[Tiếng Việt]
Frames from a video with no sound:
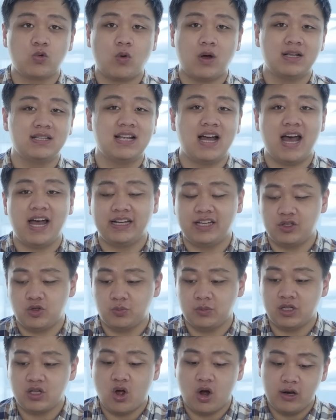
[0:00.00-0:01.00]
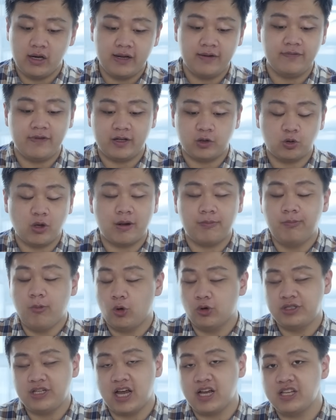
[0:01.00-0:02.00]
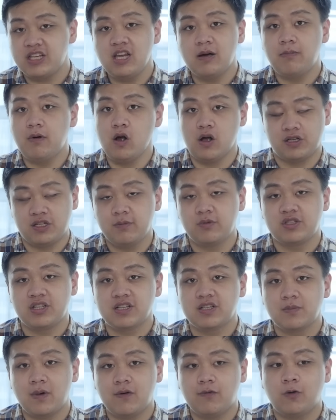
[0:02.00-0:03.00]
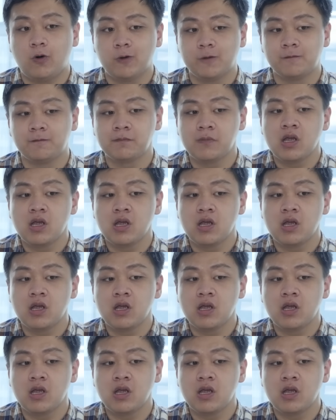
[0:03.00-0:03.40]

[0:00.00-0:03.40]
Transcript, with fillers: quá dài để chúng ta nói lên về toàn bộ trải nghiệm ở trên một chiếc smartphone.